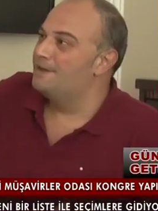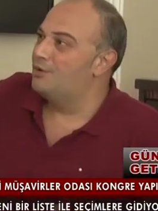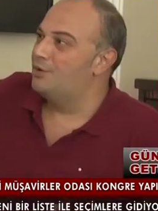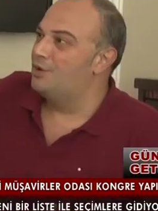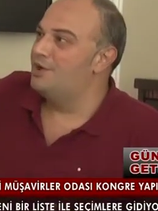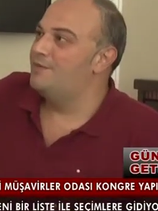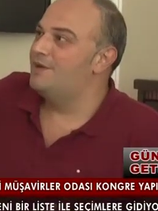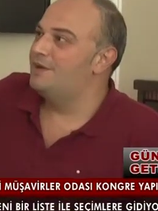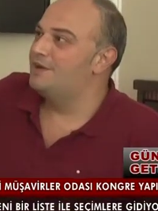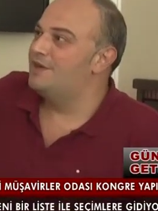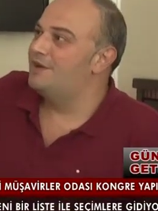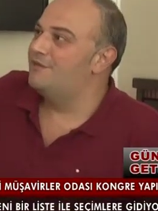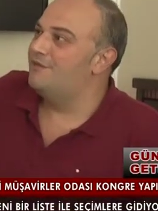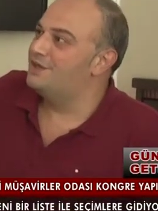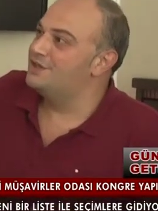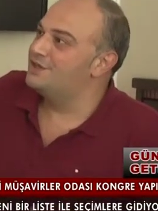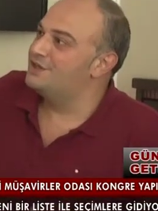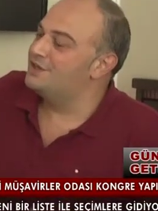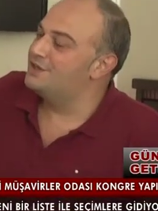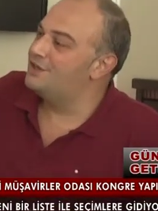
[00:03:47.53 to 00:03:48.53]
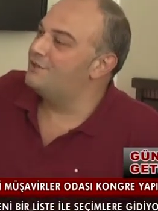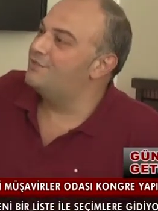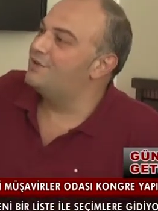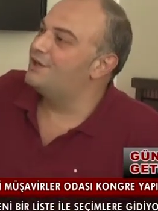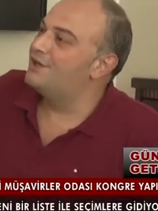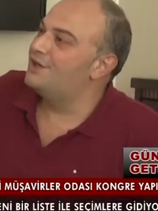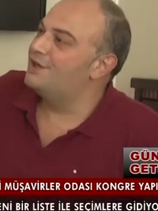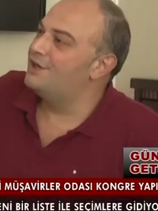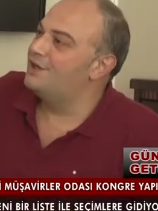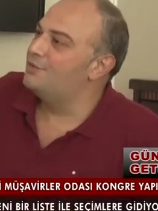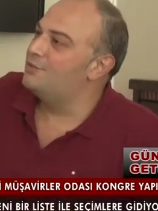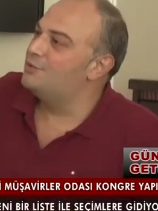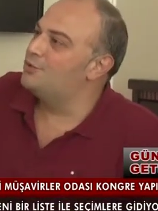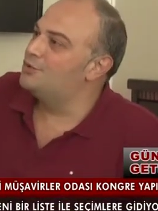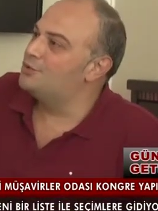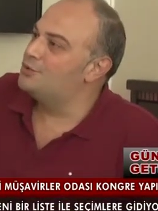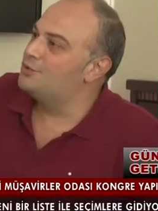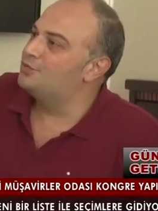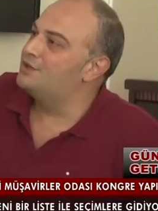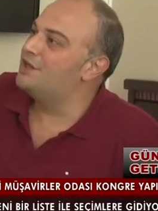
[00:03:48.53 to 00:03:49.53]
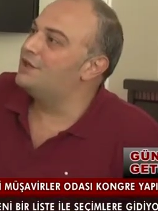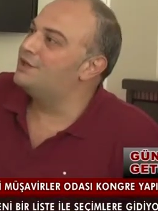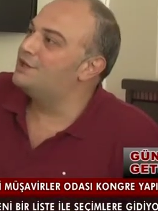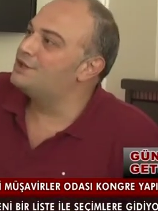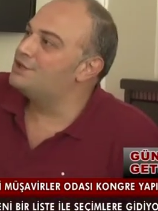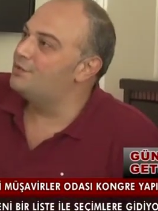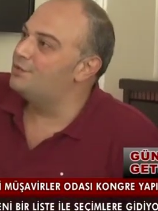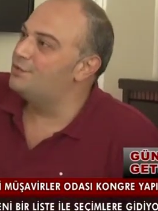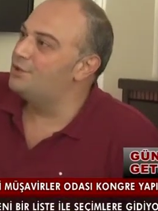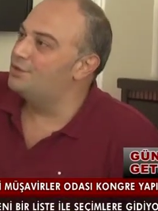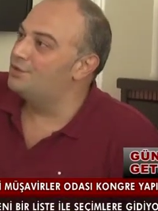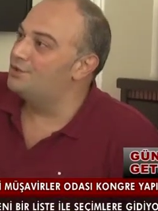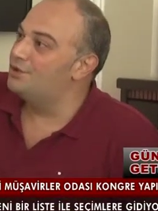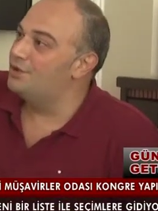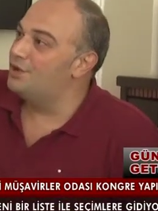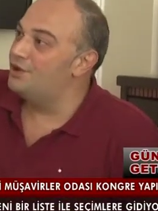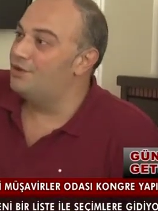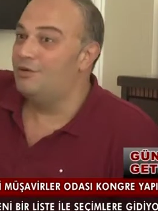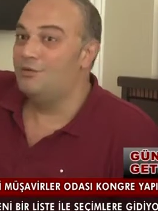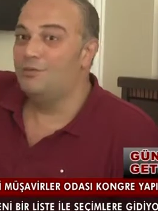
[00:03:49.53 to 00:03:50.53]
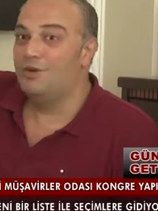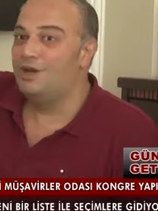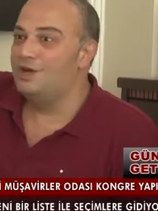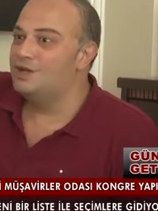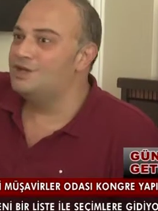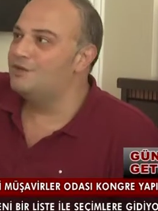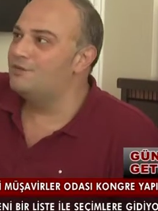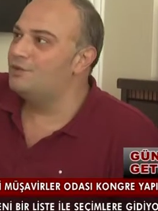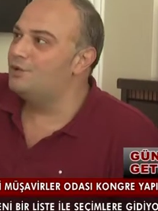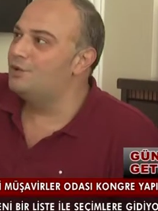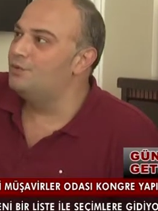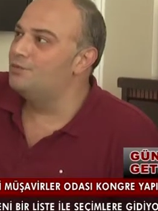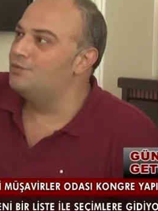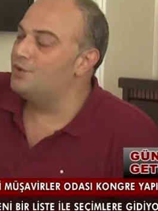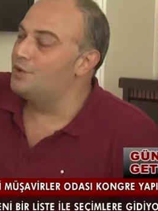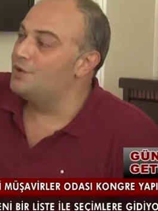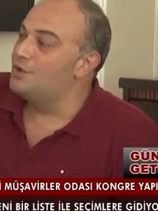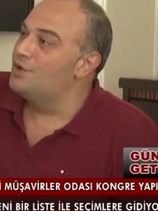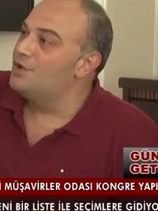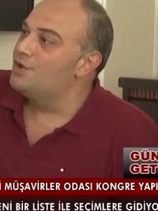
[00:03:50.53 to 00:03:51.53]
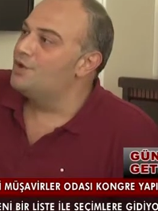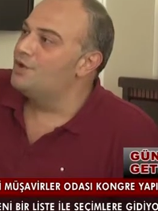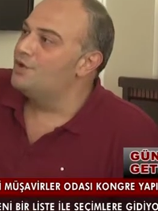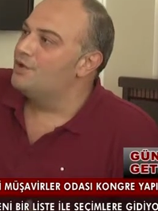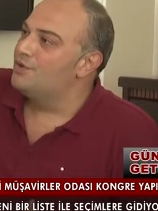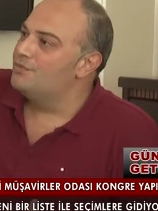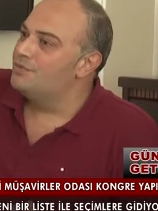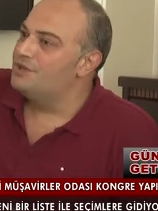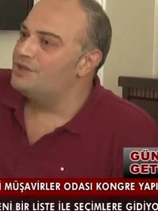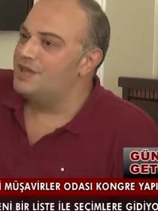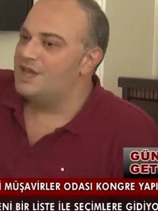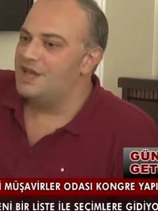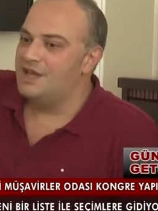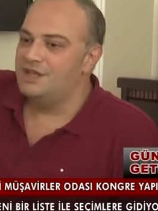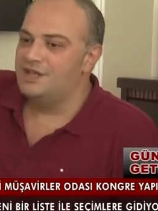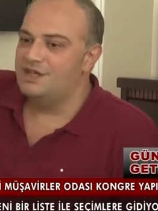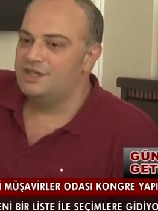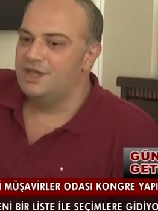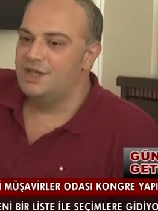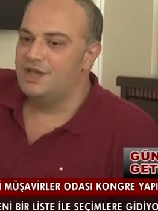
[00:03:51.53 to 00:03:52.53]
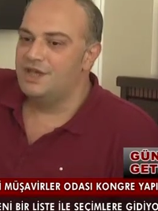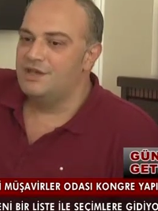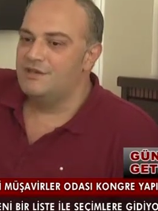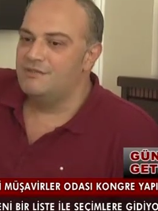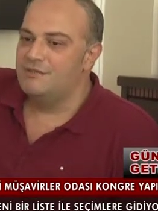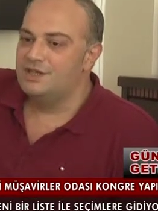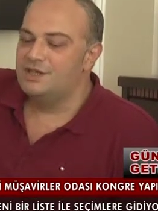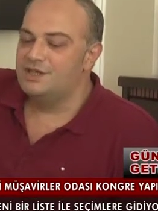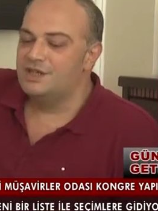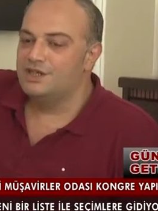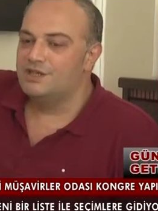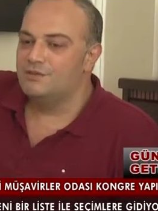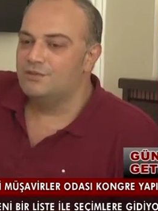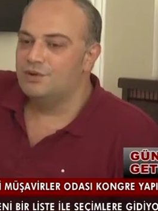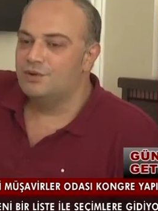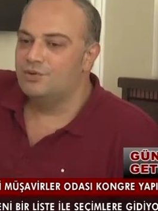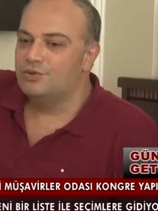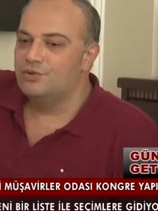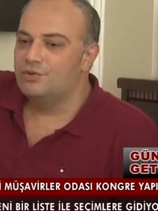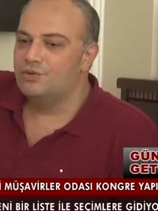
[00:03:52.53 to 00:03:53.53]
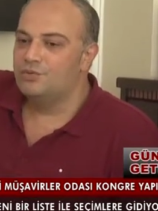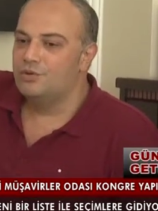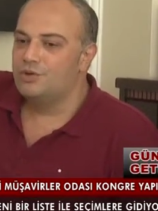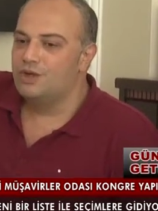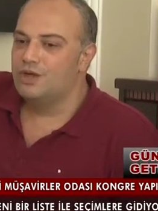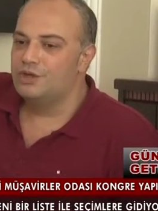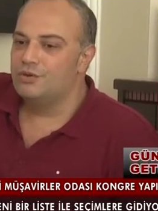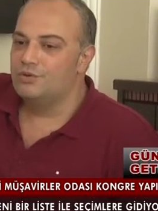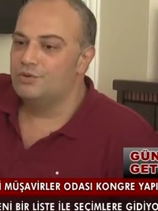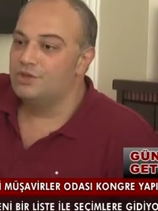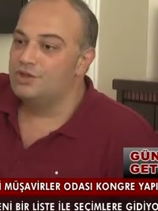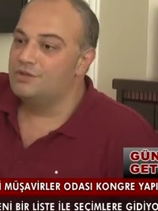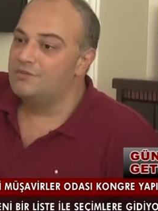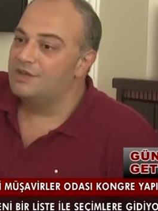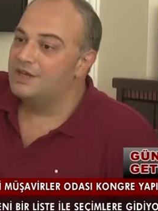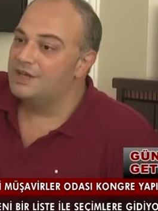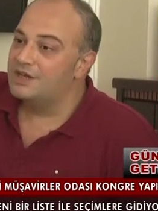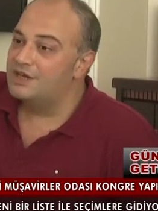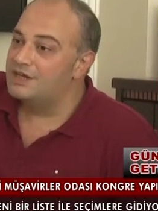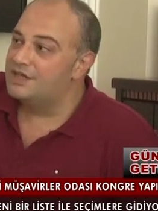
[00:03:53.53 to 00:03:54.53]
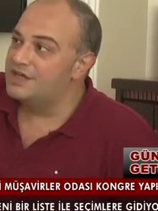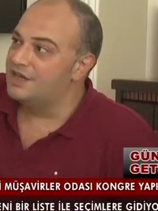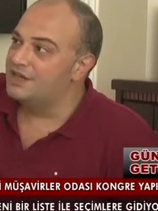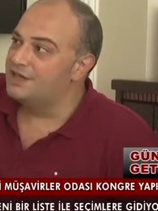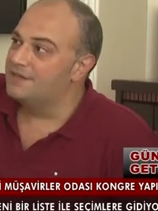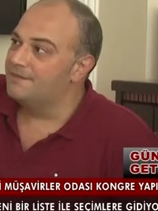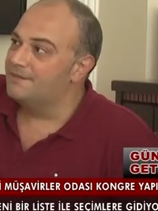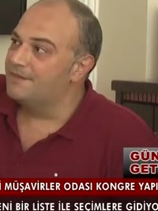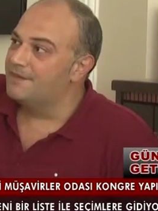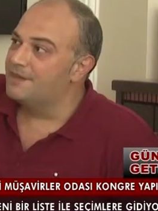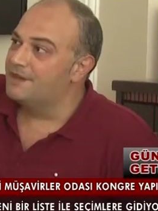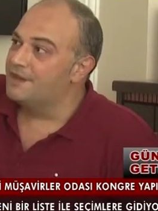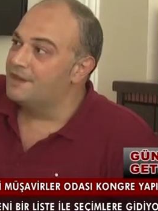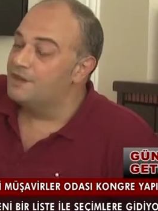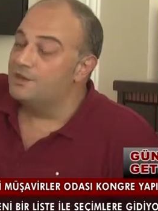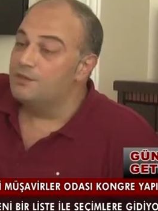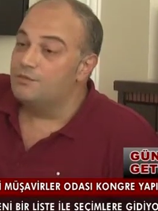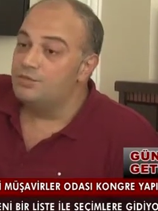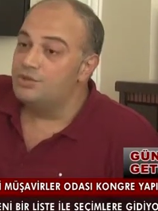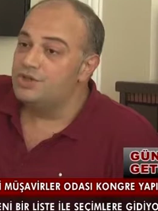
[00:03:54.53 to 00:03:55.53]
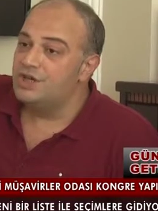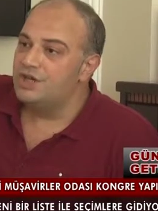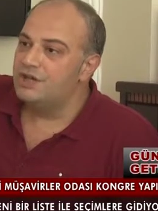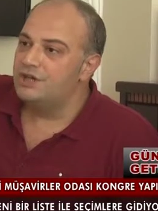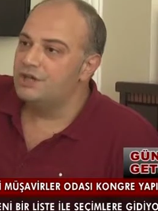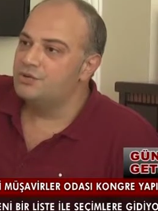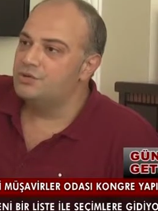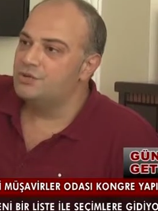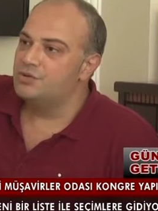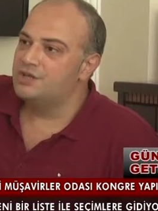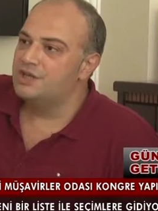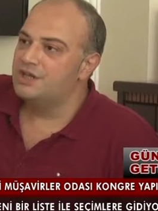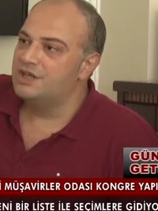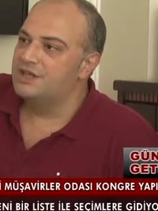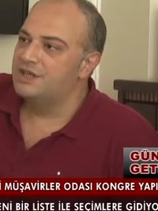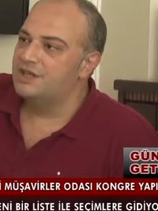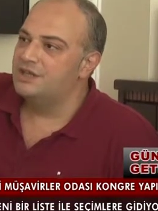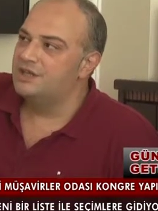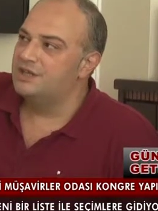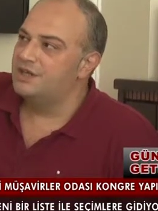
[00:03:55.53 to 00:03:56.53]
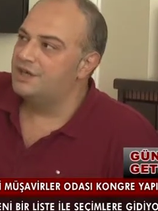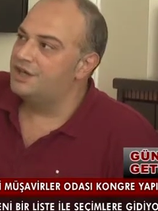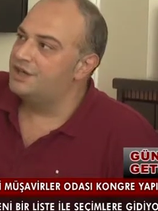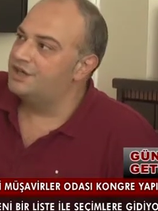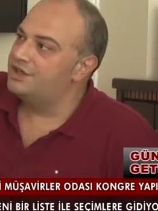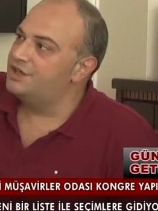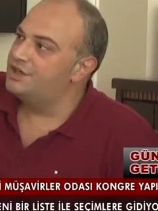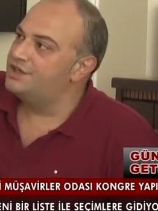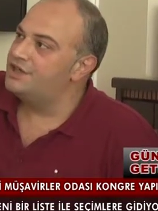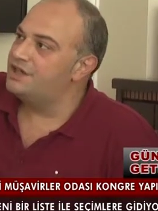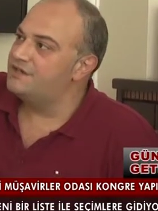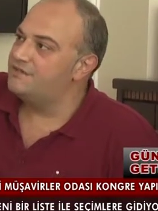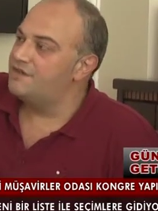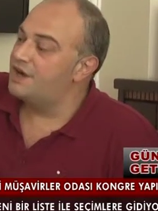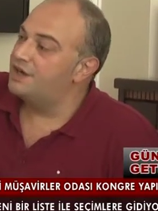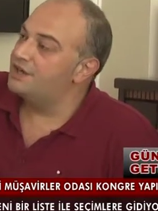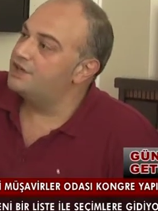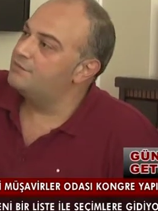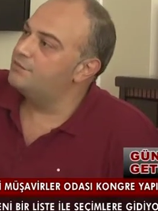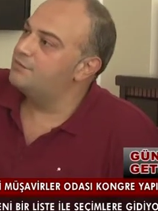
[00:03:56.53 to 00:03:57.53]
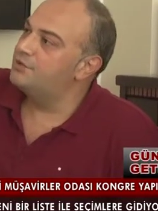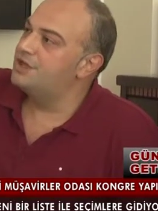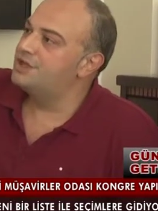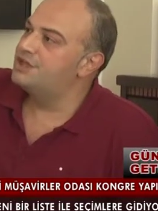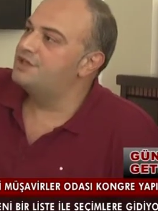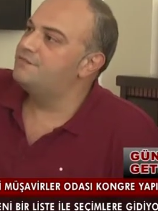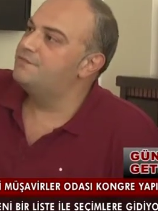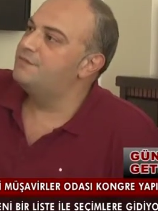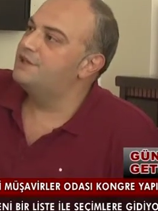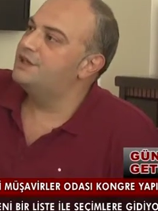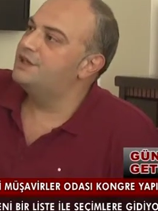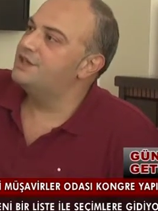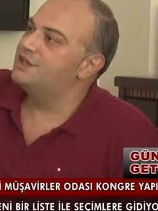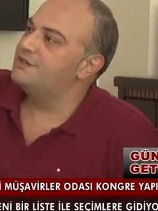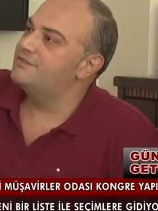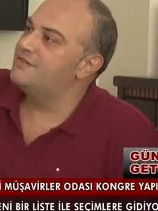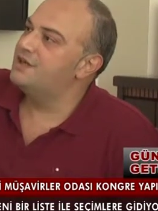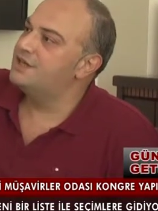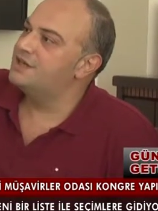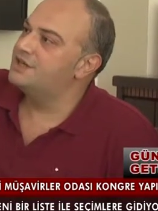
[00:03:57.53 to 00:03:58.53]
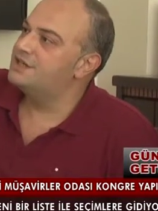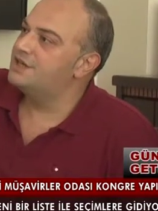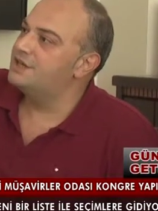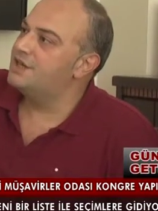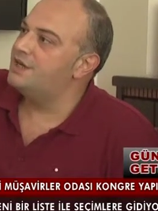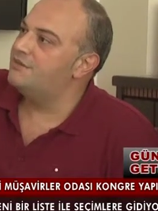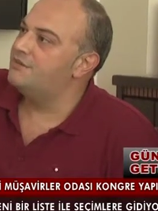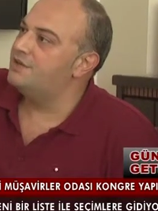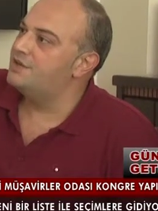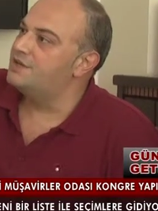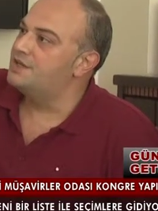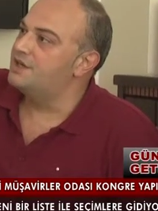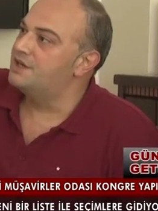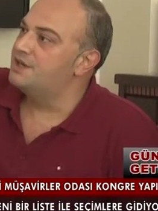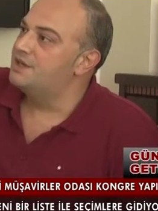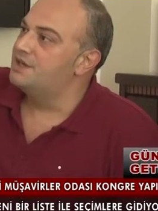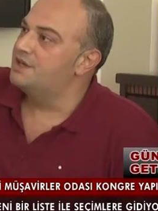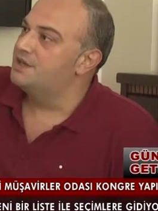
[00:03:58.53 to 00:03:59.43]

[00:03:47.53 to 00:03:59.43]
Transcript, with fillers: O yemekler vasıtasıyla bir araya gelip konuşup dertleşebiliyorduk ama maalesef olmuyor. Evet. Biz eğer işte meslekle birlik grubu olarak yönetime gelirsek bu şekilde sosyal etkinlikleri arttıracağız ve artık bunlar sırf Balıkesir merkezde kalmayacak.